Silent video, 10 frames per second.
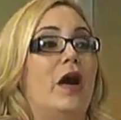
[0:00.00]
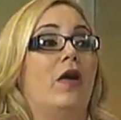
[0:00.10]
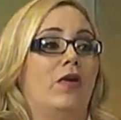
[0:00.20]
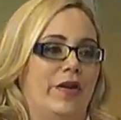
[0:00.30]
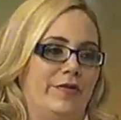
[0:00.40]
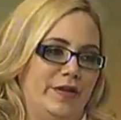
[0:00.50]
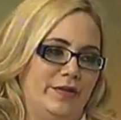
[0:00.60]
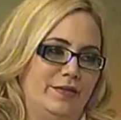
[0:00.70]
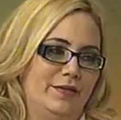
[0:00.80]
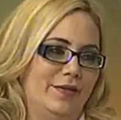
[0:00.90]
Ahora
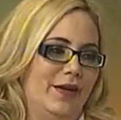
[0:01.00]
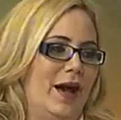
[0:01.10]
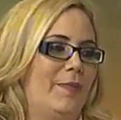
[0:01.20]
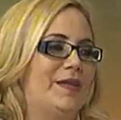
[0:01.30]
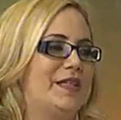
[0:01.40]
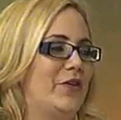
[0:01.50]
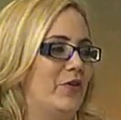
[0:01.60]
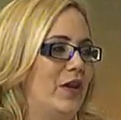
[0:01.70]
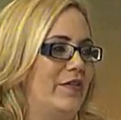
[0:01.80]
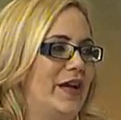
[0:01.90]
bien, a Pachano
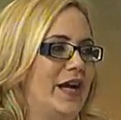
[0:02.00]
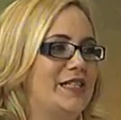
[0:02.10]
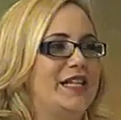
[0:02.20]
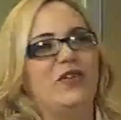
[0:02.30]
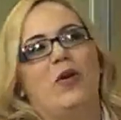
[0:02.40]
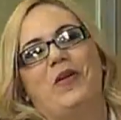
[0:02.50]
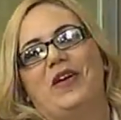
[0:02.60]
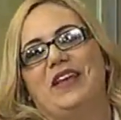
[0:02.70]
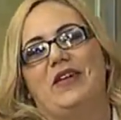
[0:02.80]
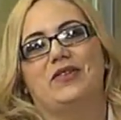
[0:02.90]
no le venga así, no, pero
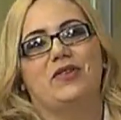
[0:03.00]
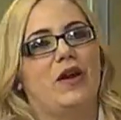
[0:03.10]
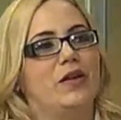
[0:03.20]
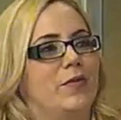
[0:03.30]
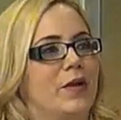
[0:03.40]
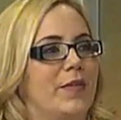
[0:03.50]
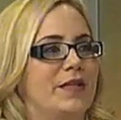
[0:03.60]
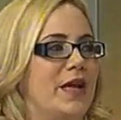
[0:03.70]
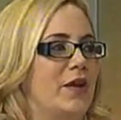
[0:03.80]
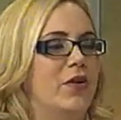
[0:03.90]
ella es nuestro ayo, porque
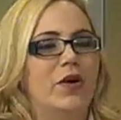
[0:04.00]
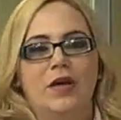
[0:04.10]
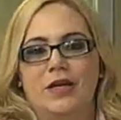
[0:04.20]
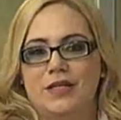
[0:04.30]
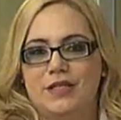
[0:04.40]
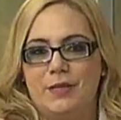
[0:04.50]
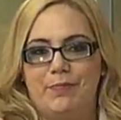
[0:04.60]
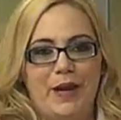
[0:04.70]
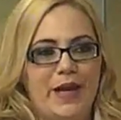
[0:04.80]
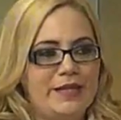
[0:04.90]
Pachano, she
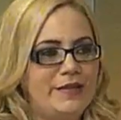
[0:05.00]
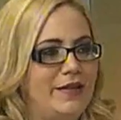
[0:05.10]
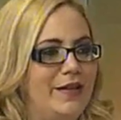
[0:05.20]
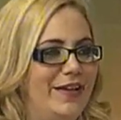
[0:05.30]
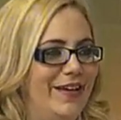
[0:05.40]
y...